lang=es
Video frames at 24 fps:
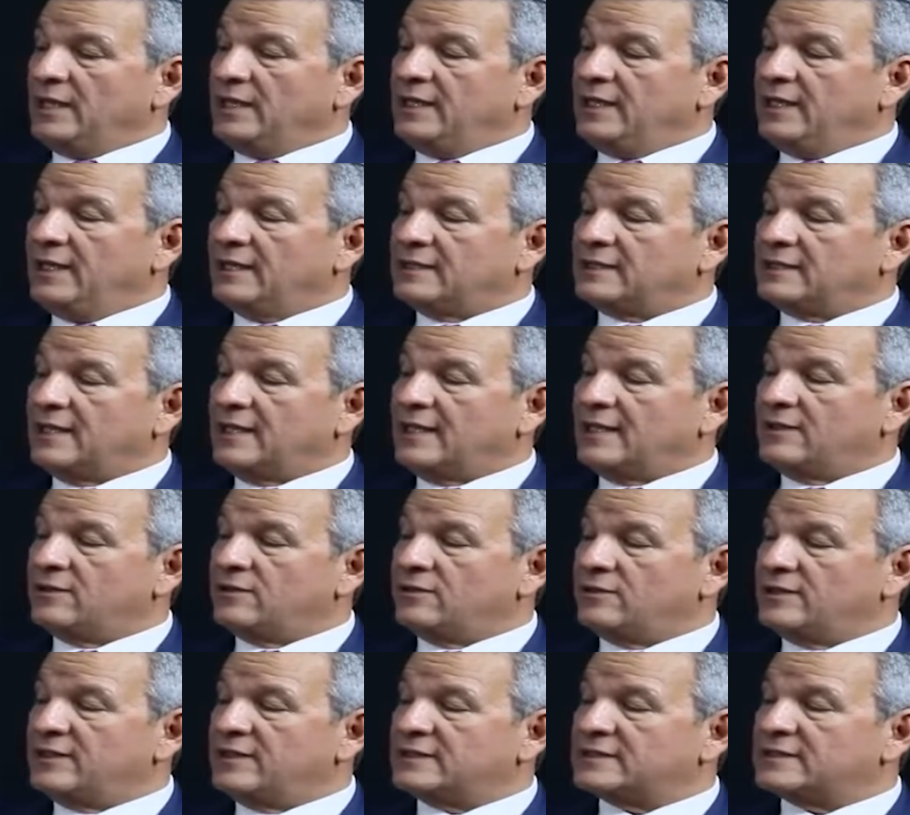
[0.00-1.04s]
Y el
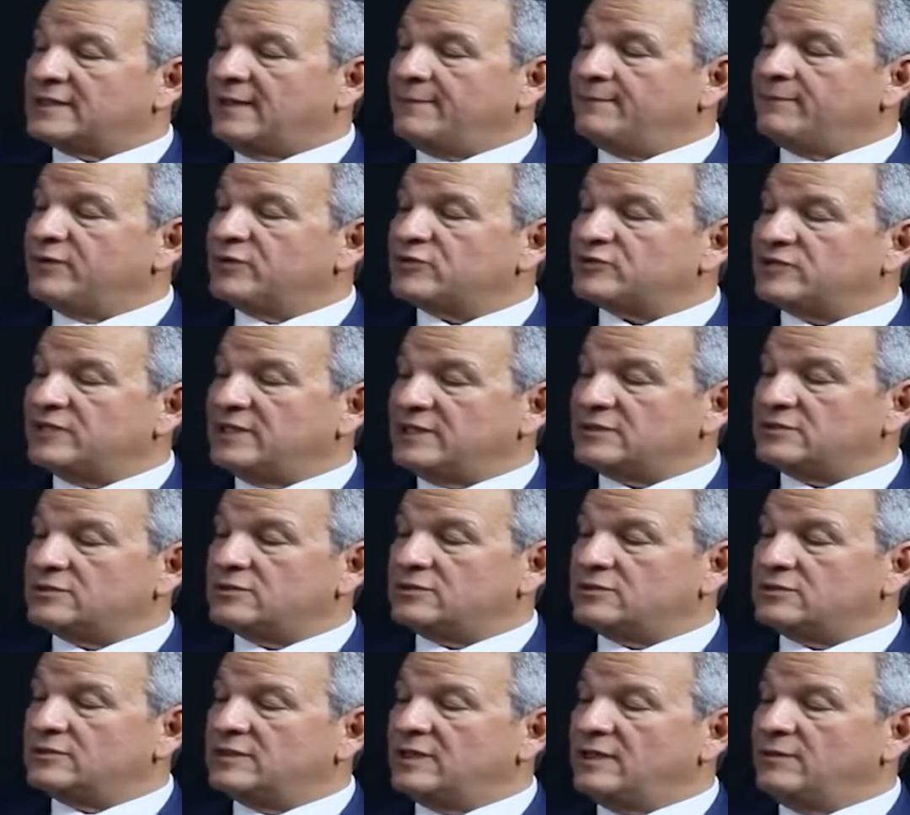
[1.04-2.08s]
Estado está en
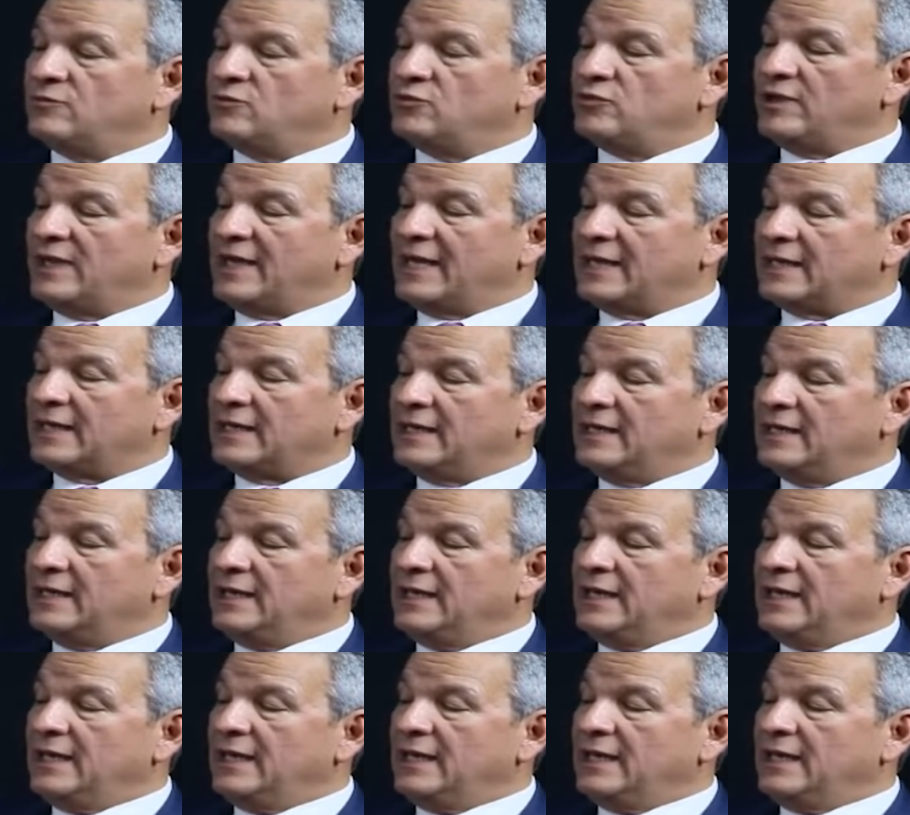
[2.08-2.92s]
proceso de mudar